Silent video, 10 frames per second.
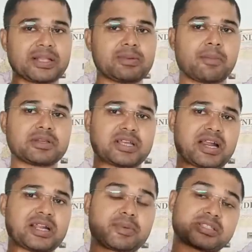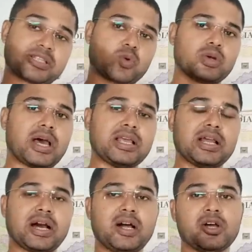आपके दिमाग में चल रहा है कि बस तीन गुना
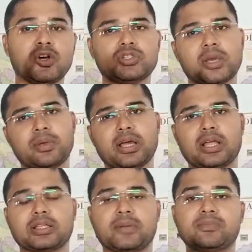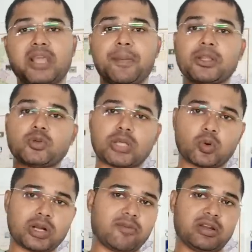ही लेगा तो ये भी गलत है क्या पता वो
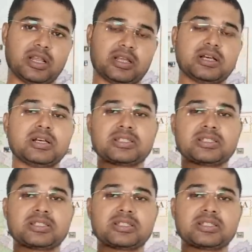चार गुना भी ले ले